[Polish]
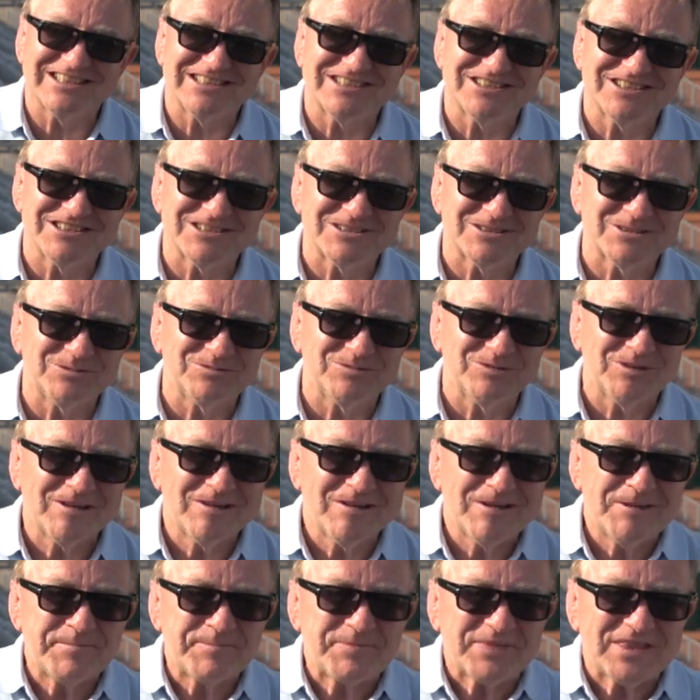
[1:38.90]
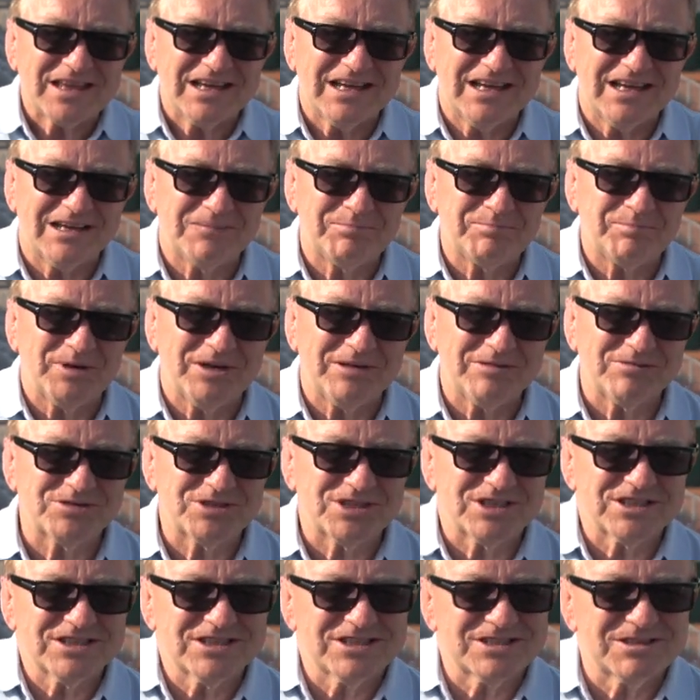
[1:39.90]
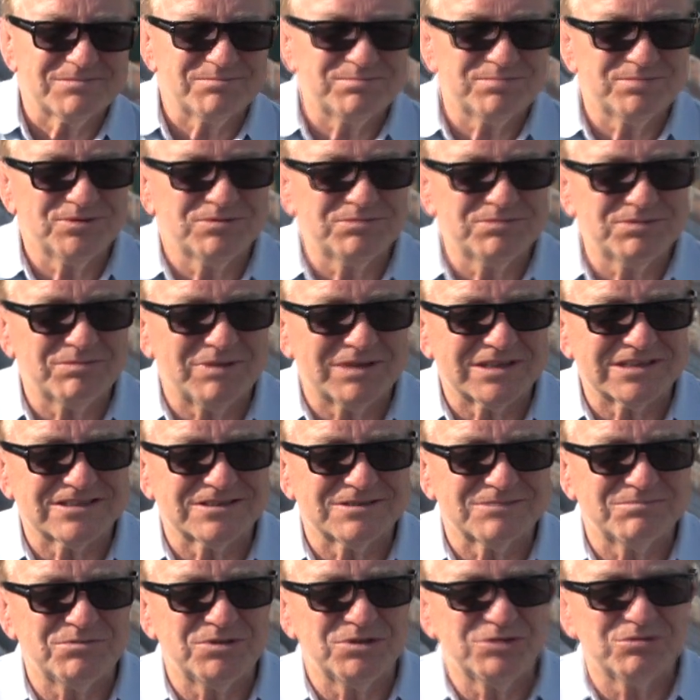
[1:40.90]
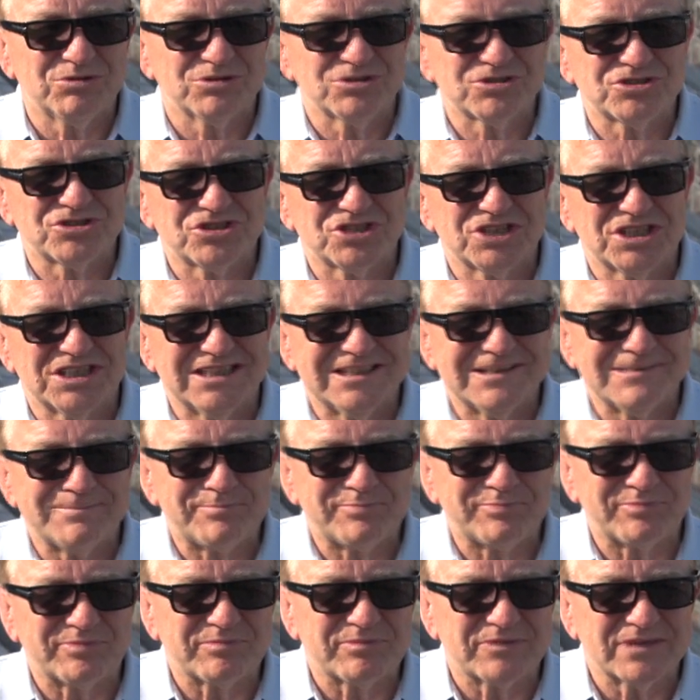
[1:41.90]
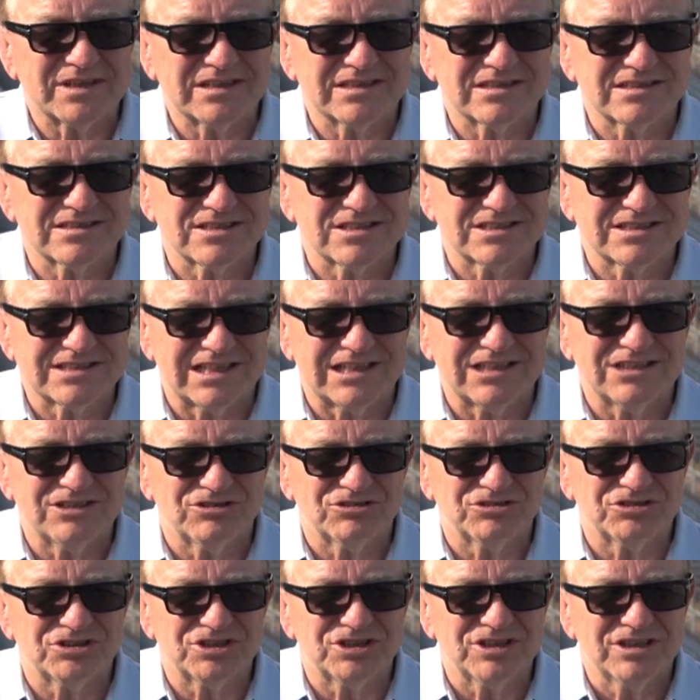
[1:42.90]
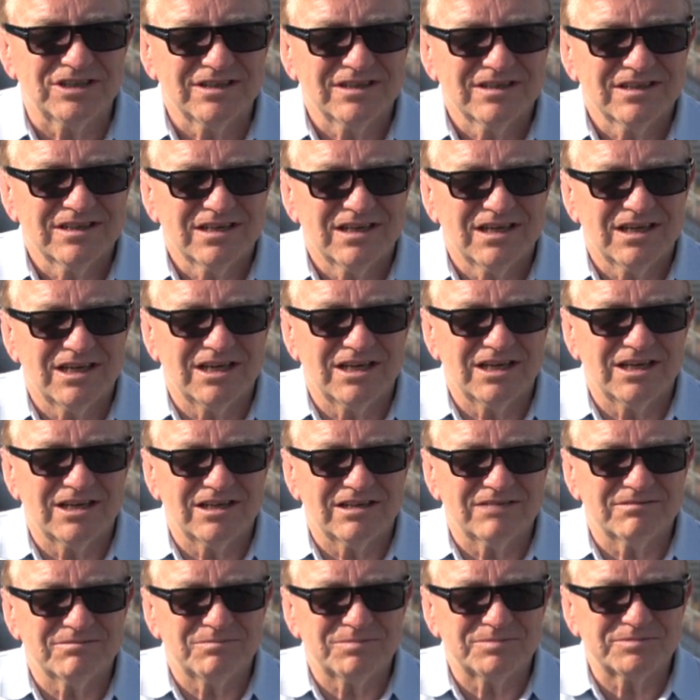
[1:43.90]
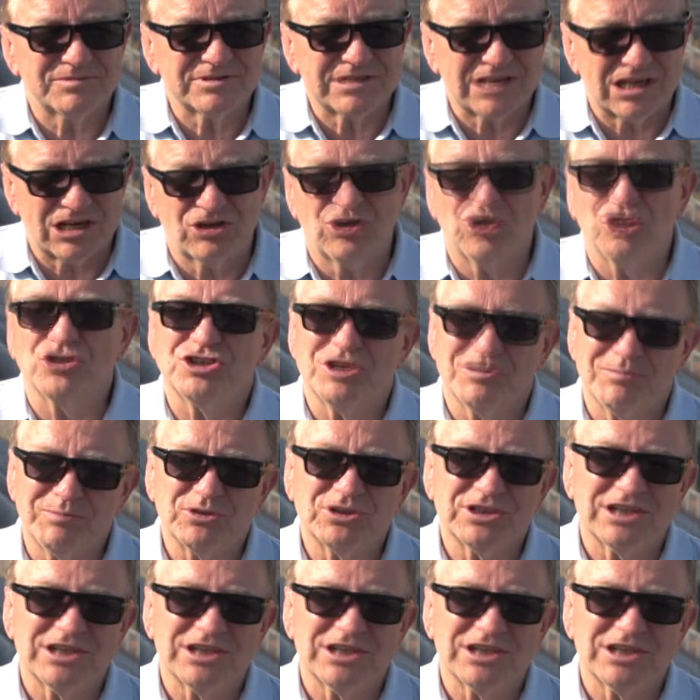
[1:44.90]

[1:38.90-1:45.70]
tenisistów, ja e, powiem szczerze, że było mi bardzo miło, że mm, zostali oni e, tak godnie